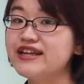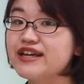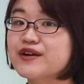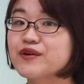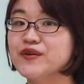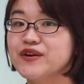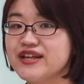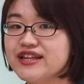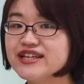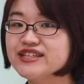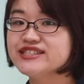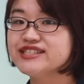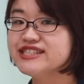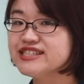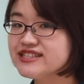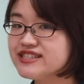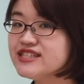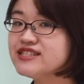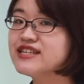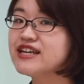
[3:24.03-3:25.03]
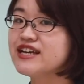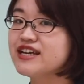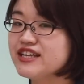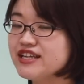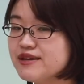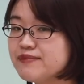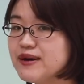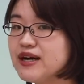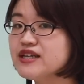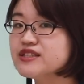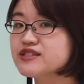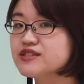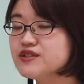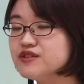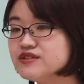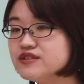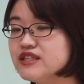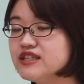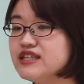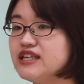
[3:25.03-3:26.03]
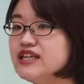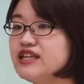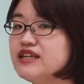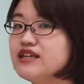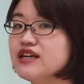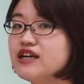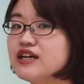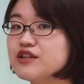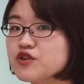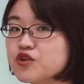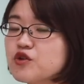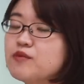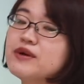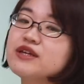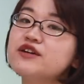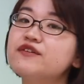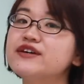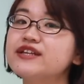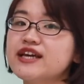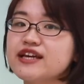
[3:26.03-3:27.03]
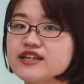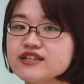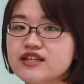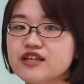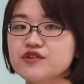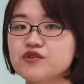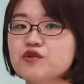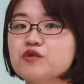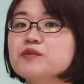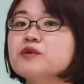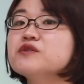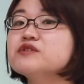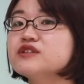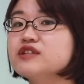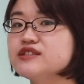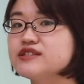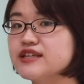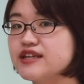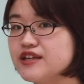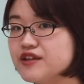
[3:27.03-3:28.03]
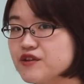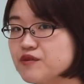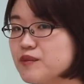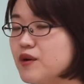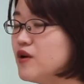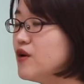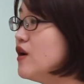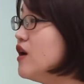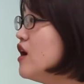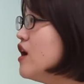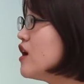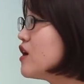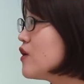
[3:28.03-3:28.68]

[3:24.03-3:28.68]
でこれね知ってさえいればそんなにあの戸惑わないかなと思うんですけれども